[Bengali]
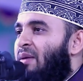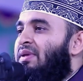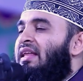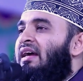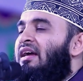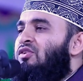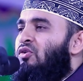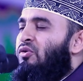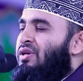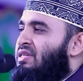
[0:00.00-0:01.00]
আমি দেখার
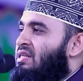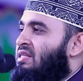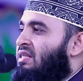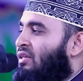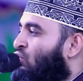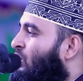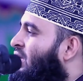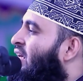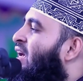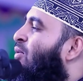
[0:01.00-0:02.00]
জন্য এসেছি যে তুমি
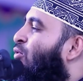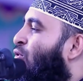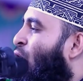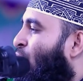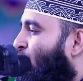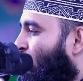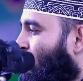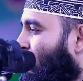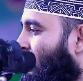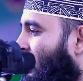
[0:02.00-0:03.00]
কি আমল করো
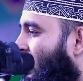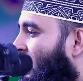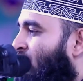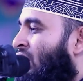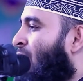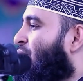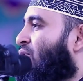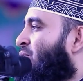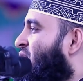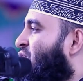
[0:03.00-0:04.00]
কিন্তু আমি
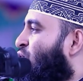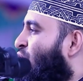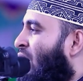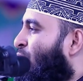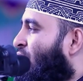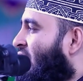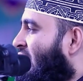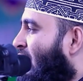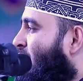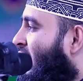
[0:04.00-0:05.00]
তো বিশেষ কোনো আমল
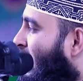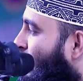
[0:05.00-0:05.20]
দেখলাম না